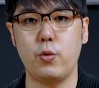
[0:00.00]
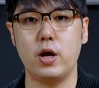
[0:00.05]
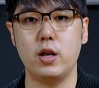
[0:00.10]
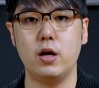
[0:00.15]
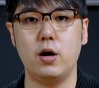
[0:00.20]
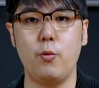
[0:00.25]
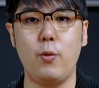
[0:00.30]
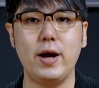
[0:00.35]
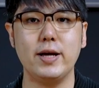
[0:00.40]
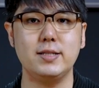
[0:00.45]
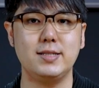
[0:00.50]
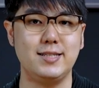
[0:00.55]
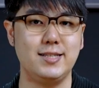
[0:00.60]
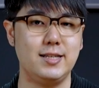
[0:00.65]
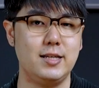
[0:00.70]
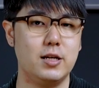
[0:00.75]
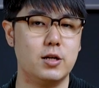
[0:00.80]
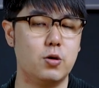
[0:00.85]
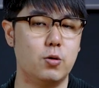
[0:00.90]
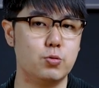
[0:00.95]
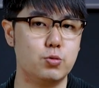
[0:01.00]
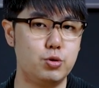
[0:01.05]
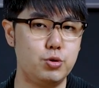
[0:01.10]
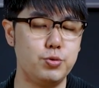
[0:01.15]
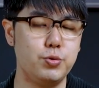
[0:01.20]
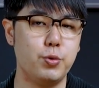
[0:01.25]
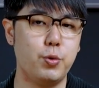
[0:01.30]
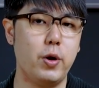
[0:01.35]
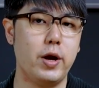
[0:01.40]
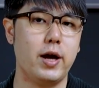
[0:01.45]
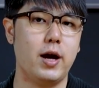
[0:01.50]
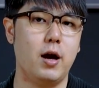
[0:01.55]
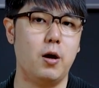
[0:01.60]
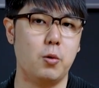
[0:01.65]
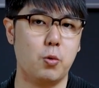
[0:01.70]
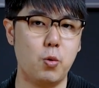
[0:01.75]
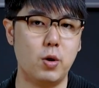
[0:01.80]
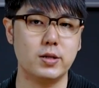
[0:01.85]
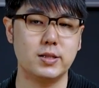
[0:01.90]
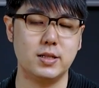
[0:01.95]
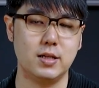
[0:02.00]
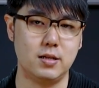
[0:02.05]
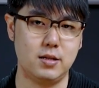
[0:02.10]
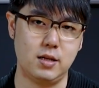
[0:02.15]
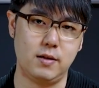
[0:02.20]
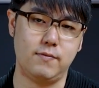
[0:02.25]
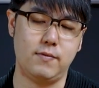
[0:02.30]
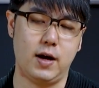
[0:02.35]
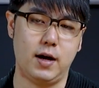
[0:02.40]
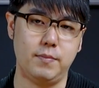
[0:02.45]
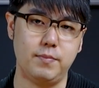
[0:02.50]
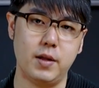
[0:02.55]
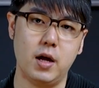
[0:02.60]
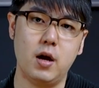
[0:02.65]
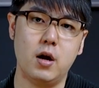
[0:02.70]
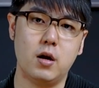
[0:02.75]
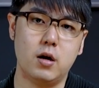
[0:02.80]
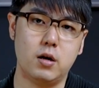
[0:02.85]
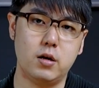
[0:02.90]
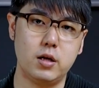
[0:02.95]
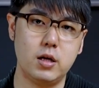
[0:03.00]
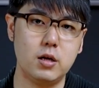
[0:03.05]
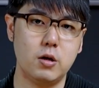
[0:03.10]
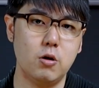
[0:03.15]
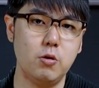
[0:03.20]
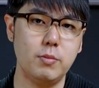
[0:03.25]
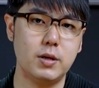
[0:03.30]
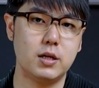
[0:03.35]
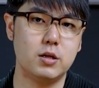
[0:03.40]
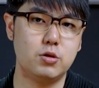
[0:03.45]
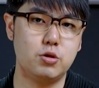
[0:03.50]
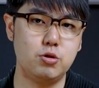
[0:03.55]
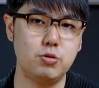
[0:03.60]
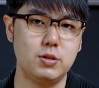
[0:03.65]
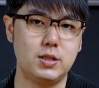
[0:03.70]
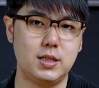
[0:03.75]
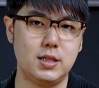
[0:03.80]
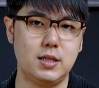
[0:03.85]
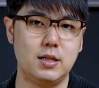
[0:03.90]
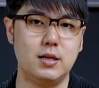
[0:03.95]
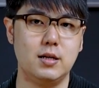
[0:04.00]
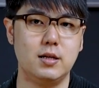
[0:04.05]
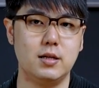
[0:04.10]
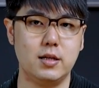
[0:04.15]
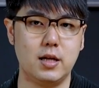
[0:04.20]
为了外籍移工聚会还有逛街的地方。而移工们的聚集呢，